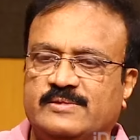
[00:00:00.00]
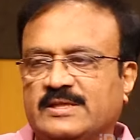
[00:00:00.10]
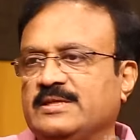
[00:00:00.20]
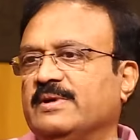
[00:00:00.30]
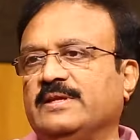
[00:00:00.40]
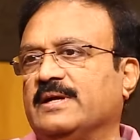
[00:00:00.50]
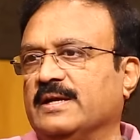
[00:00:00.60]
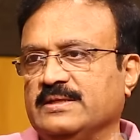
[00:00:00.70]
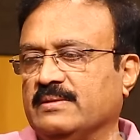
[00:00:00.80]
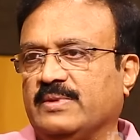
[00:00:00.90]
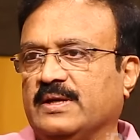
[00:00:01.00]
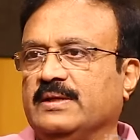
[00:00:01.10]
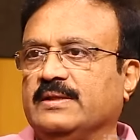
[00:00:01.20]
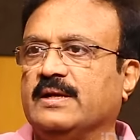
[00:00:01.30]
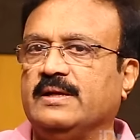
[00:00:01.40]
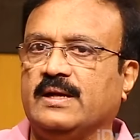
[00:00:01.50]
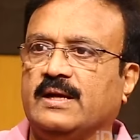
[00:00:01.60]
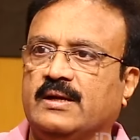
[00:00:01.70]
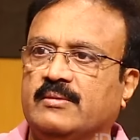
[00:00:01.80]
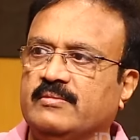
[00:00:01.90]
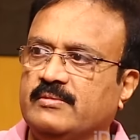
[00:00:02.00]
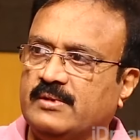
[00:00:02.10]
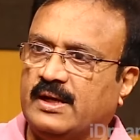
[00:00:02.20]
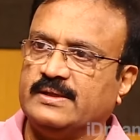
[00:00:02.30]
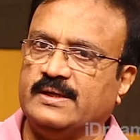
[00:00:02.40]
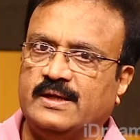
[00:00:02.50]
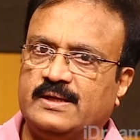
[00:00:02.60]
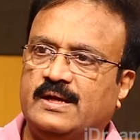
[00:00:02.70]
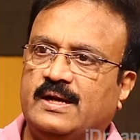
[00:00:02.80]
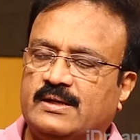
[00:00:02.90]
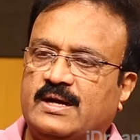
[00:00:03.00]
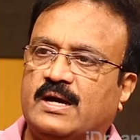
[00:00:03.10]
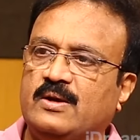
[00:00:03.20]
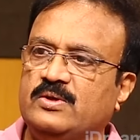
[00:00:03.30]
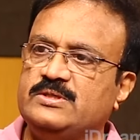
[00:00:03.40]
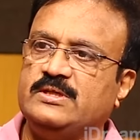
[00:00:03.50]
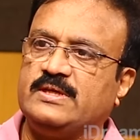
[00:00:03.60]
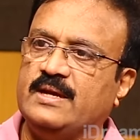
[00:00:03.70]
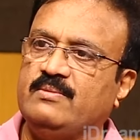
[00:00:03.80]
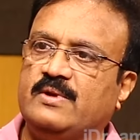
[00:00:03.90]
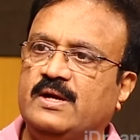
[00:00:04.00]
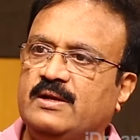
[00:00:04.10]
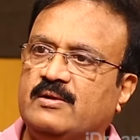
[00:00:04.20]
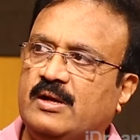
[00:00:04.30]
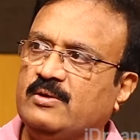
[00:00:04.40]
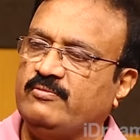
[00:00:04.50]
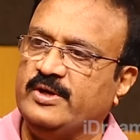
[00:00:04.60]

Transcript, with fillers: చచ్చి బతికాడని చెప్పాలి ఎందుకంటే అతను కనుక ఆ కార్లోంచి టైం కనుక వాళ్ళు